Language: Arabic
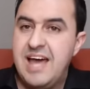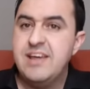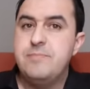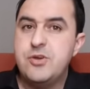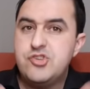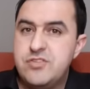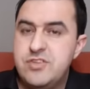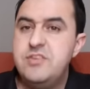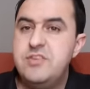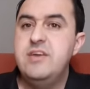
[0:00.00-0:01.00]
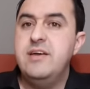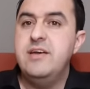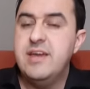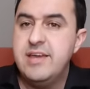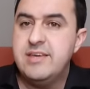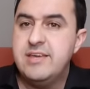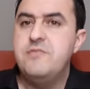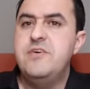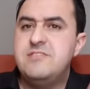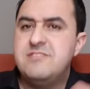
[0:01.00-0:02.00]
باش ذنيتني إي
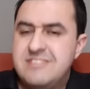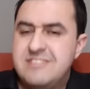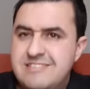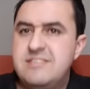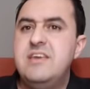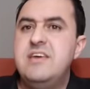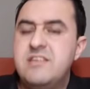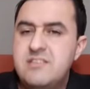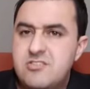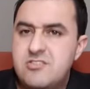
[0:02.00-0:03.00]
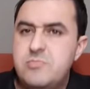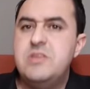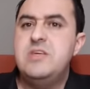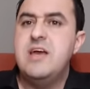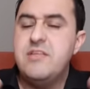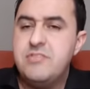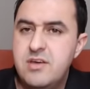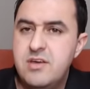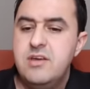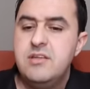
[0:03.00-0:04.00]
غيكلفن ستسيير نتمنيات
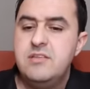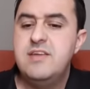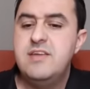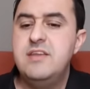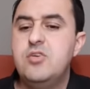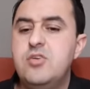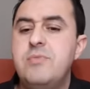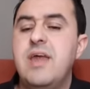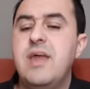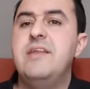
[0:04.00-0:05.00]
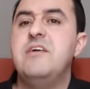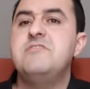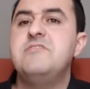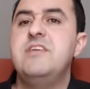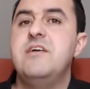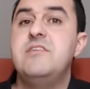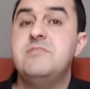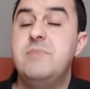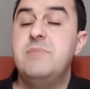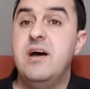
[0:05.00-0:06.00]
نتاني تومي قان حسنا
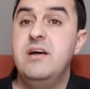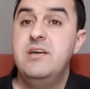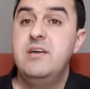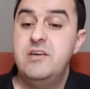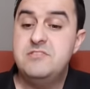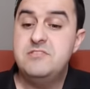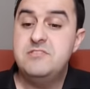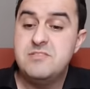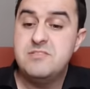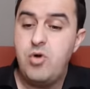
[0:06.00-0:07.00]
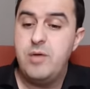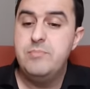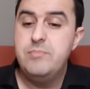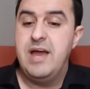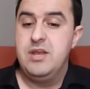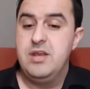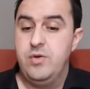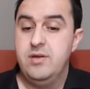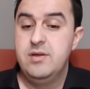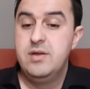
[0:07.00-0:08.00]
الأسماء اسماس محمد
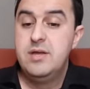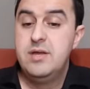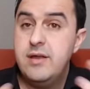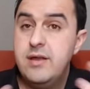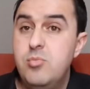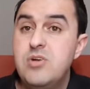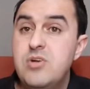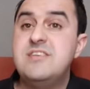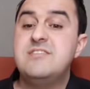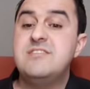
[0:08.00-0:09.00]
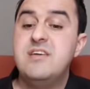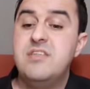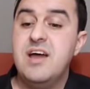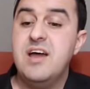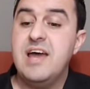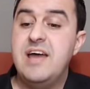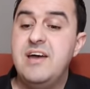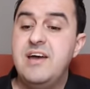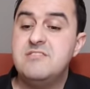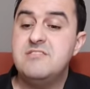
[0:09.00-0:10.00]
علوية المؤسسة يثا
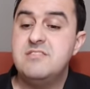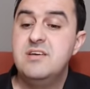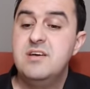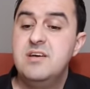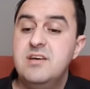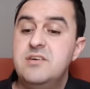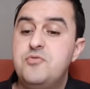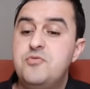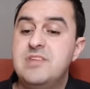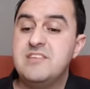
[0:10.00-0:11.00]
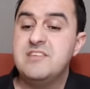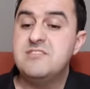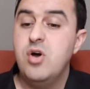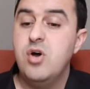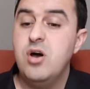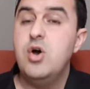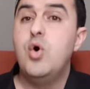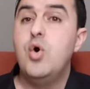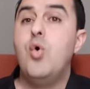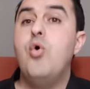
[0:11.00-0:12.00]
قناة فونداسيون
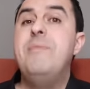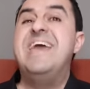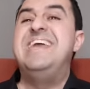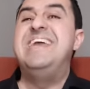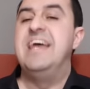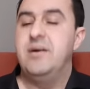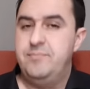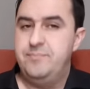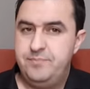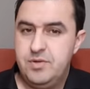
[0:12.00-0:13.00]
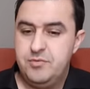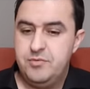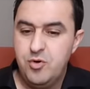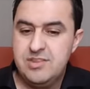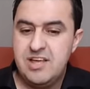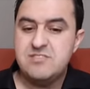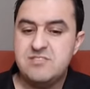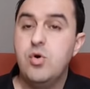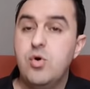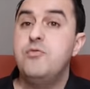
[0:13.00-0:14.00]
أميلة
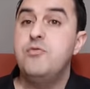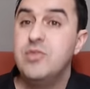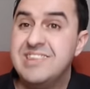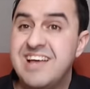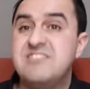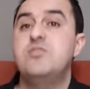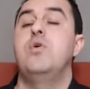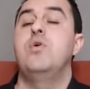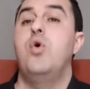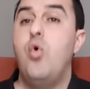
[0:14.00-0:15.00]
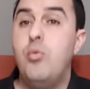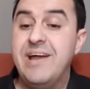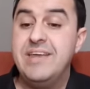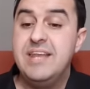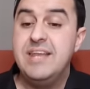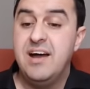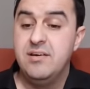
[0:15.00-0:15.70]
فونداسيون فونداسيو أميلة